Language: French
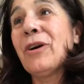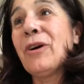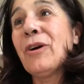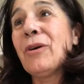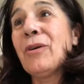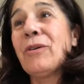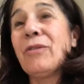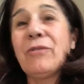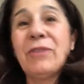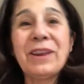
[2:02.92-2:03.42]
euh,
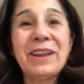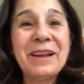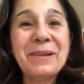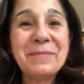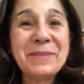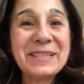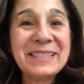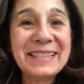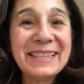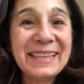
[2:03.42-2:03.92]
on va aller
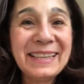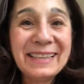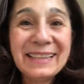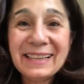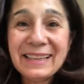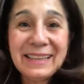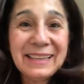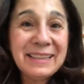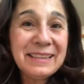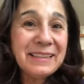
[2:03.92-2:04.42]
ramasser les
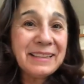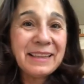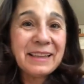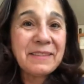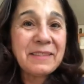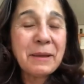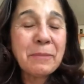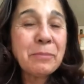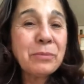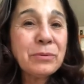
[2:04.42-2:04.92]
télines,
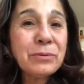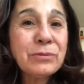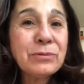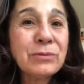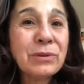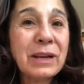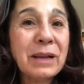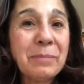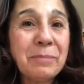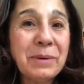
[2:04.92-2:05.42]
il n'y en a plus
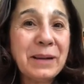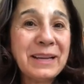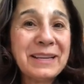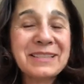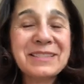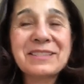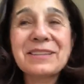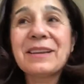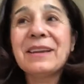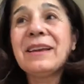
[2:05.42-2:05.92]
sur la
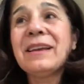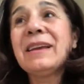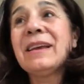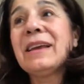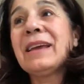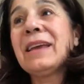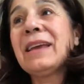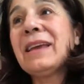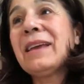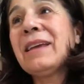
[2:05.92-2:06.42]
plage.
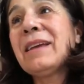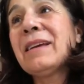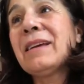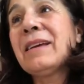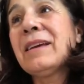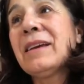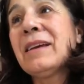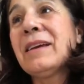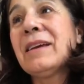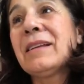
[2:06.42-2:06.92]
Et
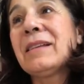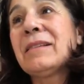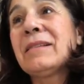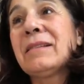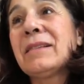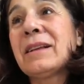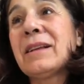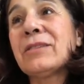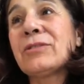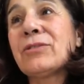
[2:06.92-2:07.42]

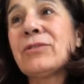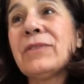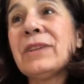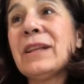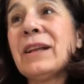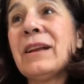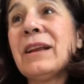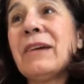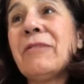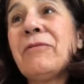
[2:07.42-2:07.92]
quand je
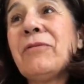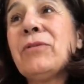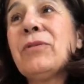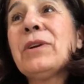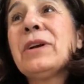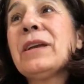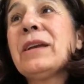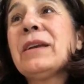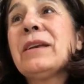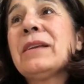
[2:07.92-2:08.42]
vais dans la
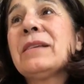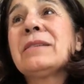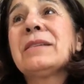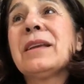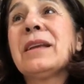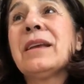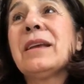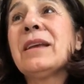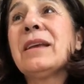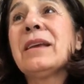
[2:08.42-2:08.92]
forêt,
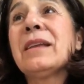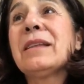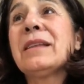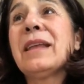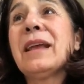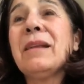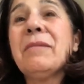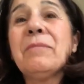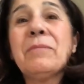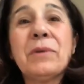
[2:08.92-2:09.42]
c'est
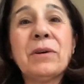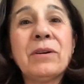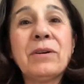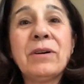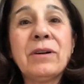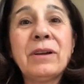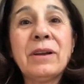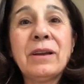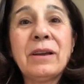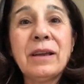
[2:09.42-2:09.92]

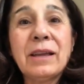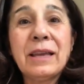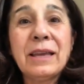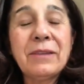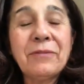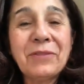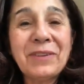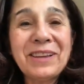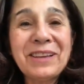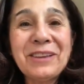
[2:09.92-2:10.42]
tellement
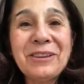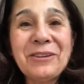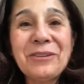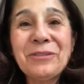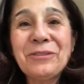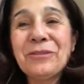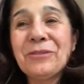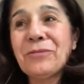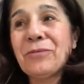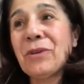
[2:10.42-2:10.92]

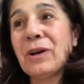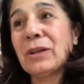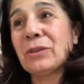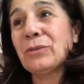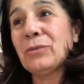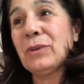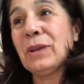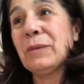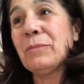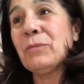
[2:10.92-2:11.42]
effrayant de
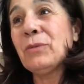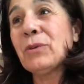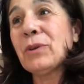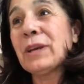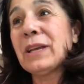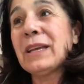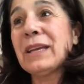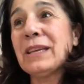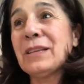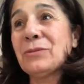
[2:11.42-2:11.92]
voir tous les
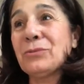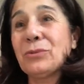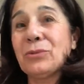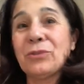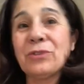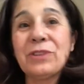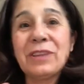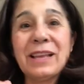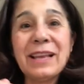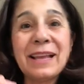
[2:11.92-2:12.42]
murets qui
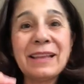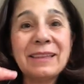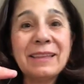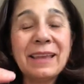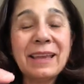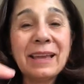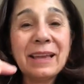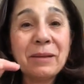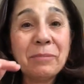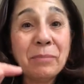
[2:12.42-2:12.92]
soutenaient la
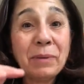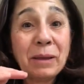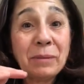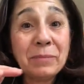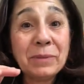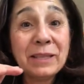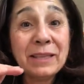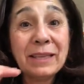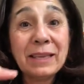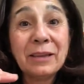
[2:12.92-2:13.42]
terre et
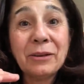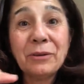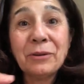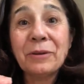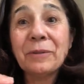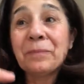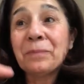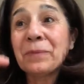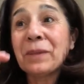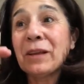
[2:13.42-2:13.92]
permettaient
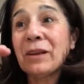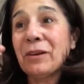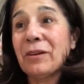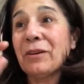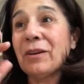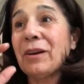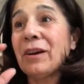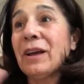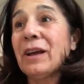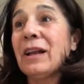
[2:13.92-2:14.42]
que
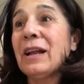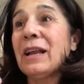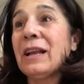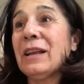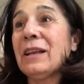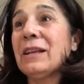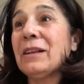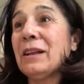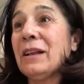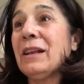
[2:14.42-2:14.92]
euh,
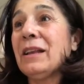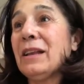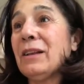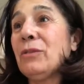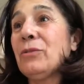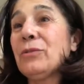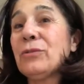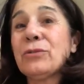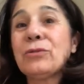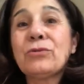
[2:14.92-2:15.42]
les,
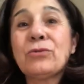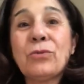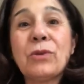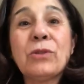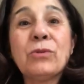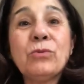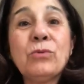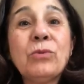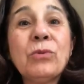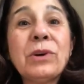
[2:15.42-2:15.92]
les, lieux
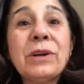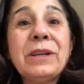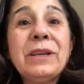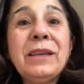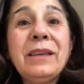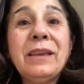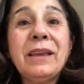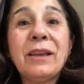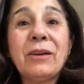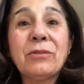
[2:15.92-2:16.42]
soient
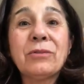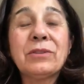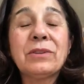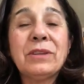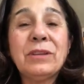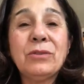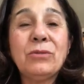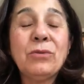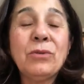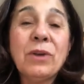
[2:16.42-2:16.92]
nourris et
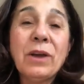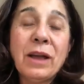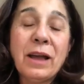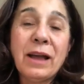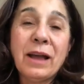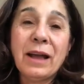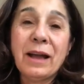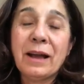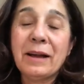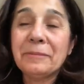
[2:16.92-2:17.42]
continuent
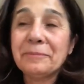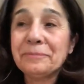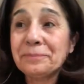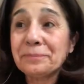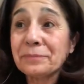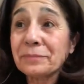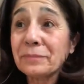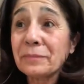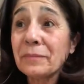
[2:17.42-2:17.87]
à